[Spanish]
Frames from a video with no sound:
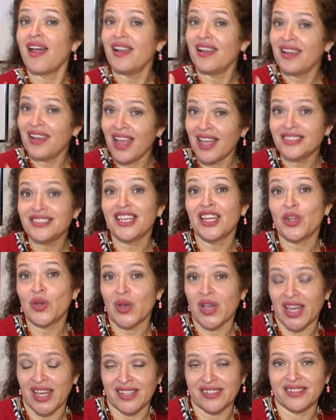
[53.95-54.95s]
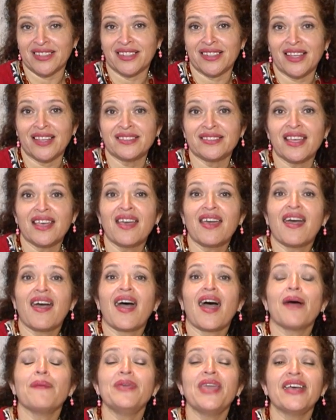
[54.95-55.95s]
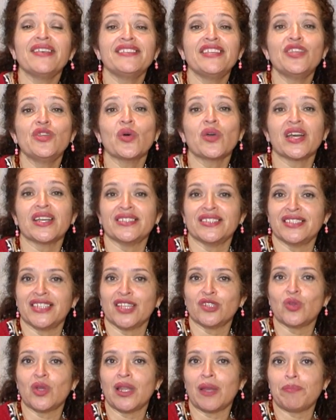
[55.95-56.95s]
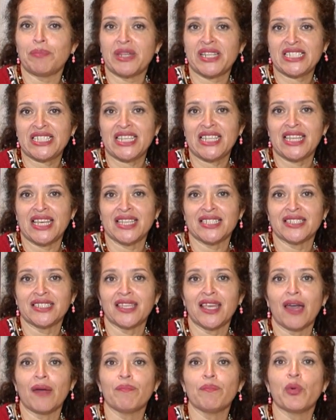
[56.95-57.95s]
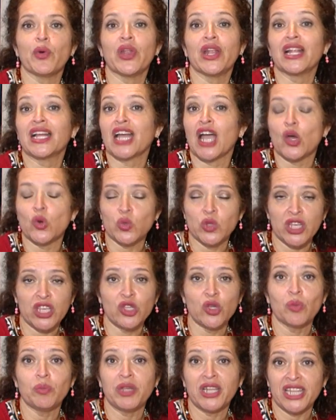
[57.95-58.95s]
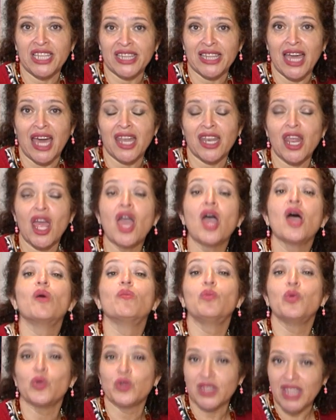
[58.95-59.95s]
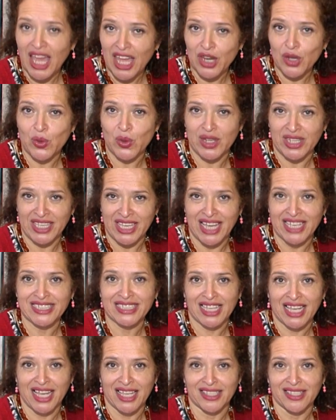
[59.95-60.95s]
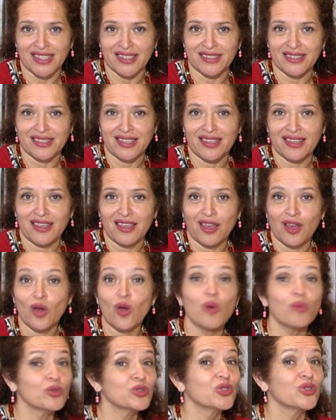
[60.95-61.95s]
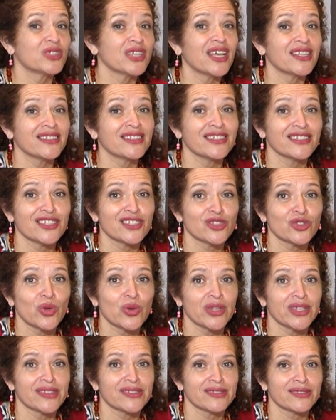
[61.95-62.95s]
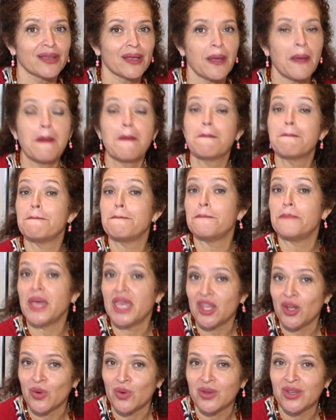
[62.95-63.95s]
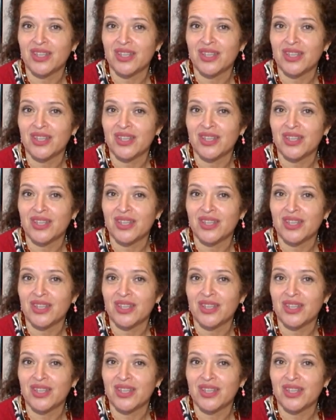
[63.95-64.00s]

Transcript: Lázaro Cárdenas había sido candidato a la presidencia por el caudillo militar Plutarco Elías Calles, como sus antecesores. Pero,